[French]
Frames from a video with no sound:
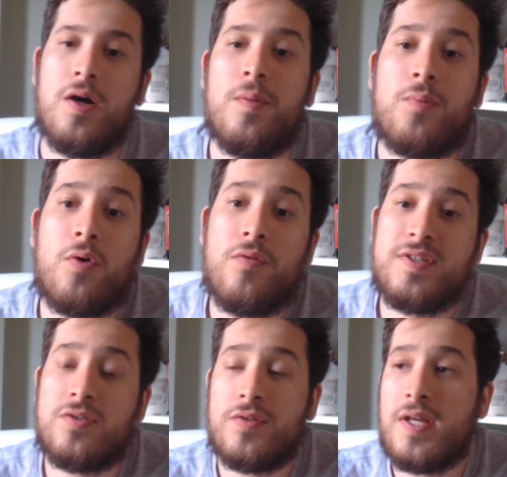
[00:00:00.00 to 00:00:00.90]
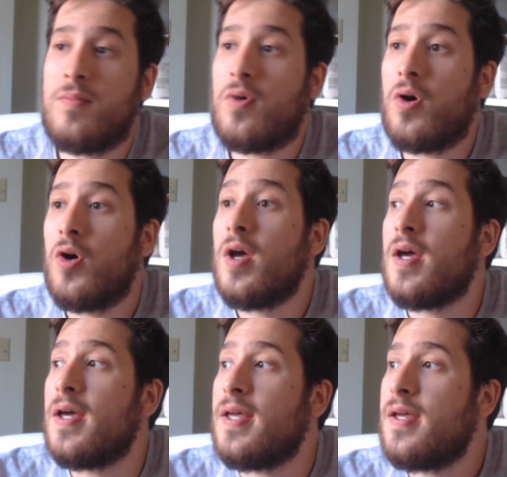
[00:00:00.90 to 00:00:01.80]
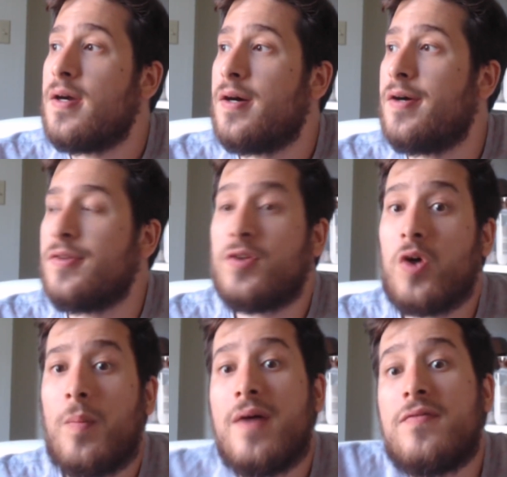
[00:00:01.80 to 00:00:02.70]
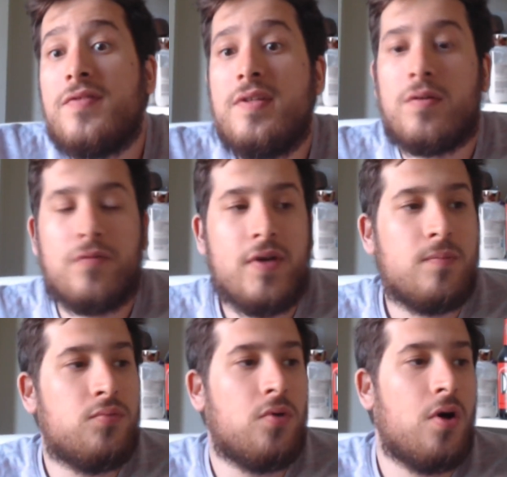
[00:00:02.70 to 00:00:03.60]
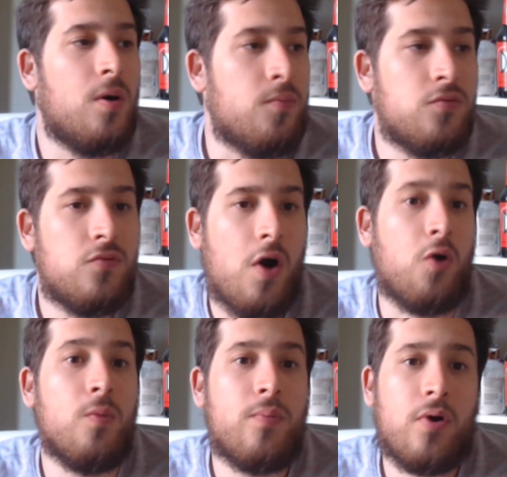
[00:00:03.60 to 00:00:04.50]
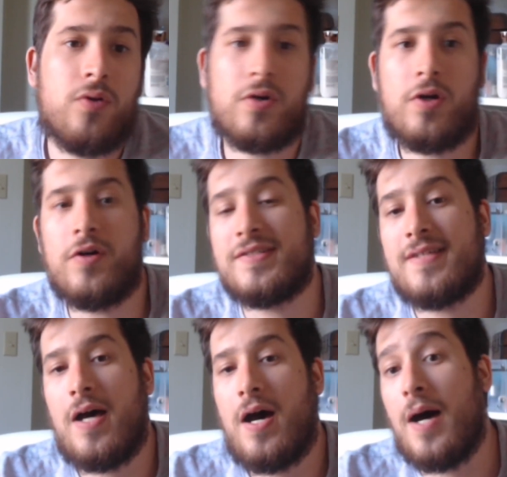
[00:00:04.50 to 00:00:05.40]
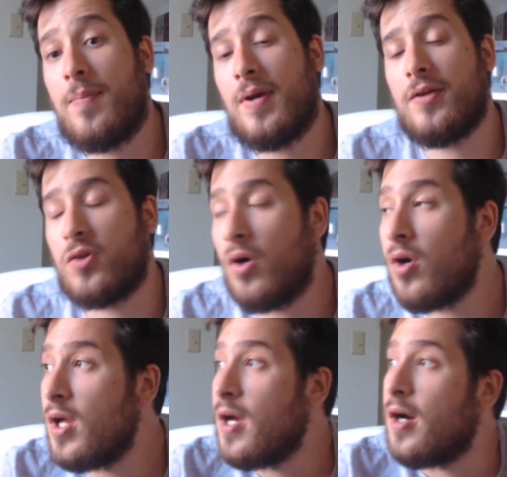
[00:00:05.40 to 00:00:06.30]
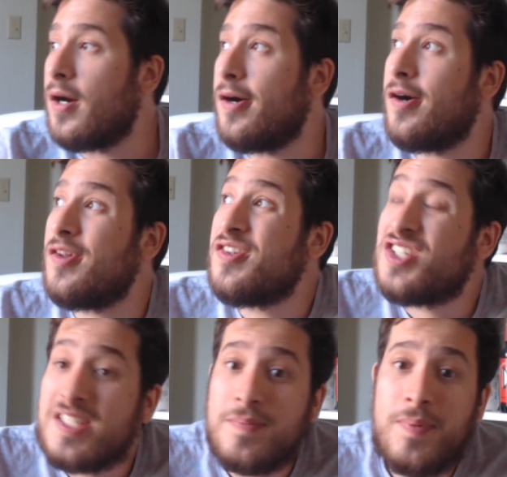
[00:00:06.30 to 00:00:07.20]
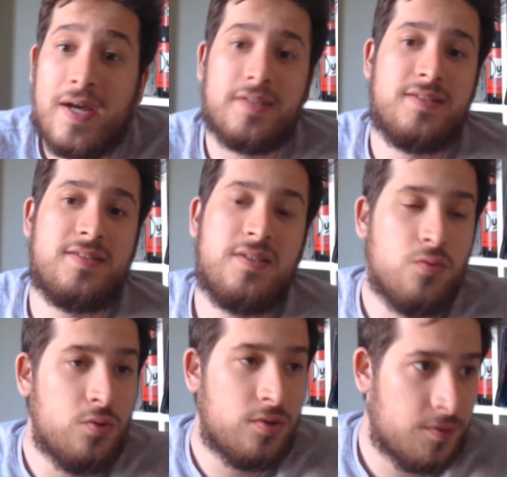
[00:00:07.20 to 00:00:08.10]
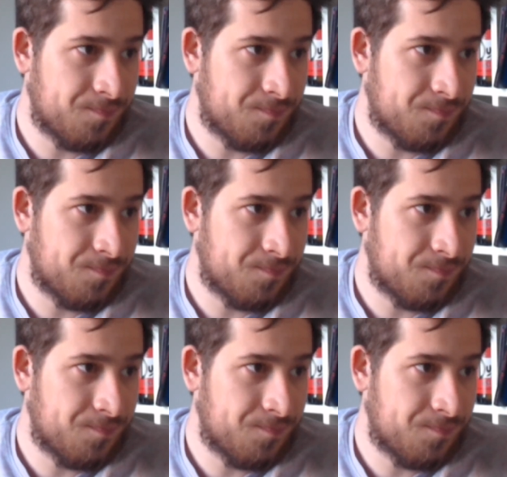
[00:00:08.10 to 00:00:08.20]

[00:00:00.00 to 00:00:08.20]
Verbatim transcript: professionnellement et euh, dans ma vie, en fait, pour euh, pouvoir reprendre euh, ça à plein temps, j'espère d'ici août.